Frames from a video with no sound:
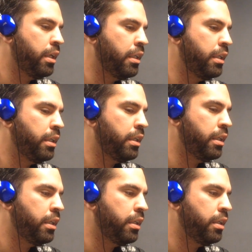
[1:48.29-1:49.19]
cualquier
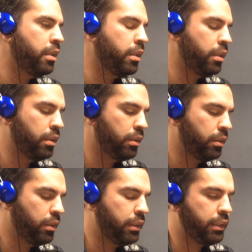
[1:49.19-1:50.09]
compañía que
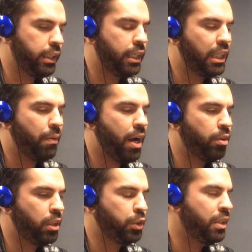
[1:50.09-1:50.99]
quiere eh, ganar
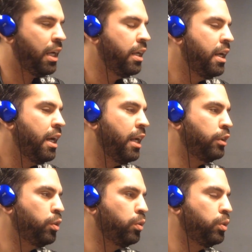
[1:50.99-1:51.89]
dinero y,
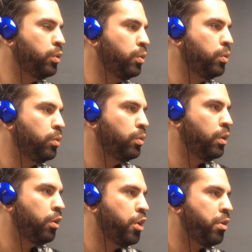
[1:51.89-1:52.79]

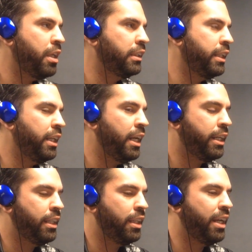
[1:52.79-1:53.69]
y y seguir
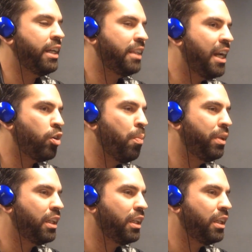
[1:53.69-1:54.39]
trabajando en la ciudad.